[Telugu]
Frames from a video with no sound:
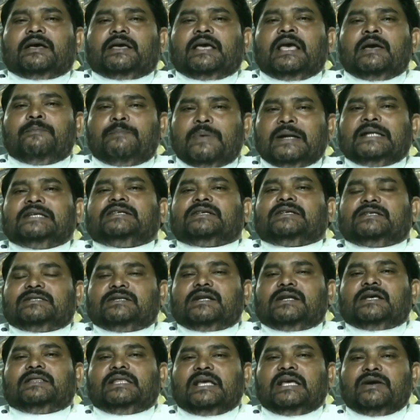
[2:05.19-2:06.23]
ఏ పని
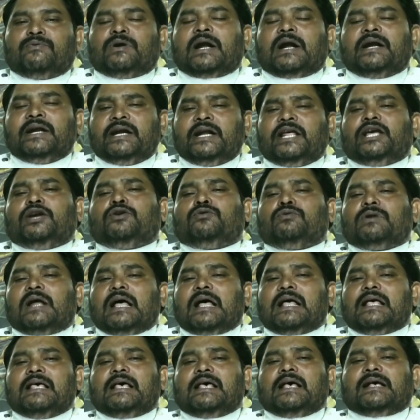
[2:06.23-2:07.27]
చేసినా దేవుడు అన్నీ కూడా
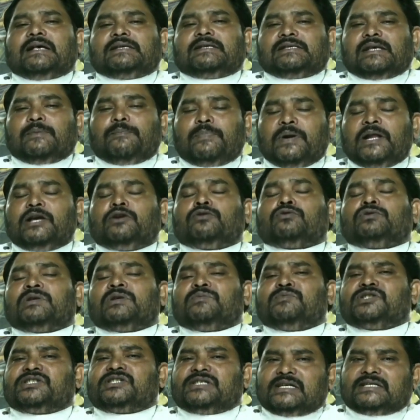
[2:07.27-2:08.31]

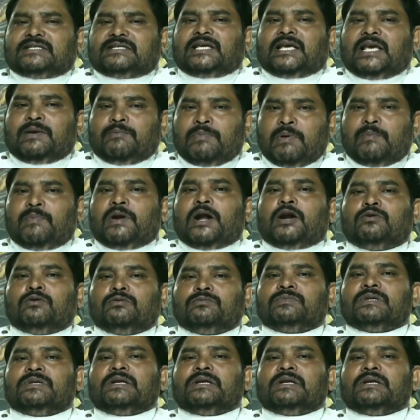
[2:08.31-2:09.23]
సఫలీకృతము చేసి మిమ్మలను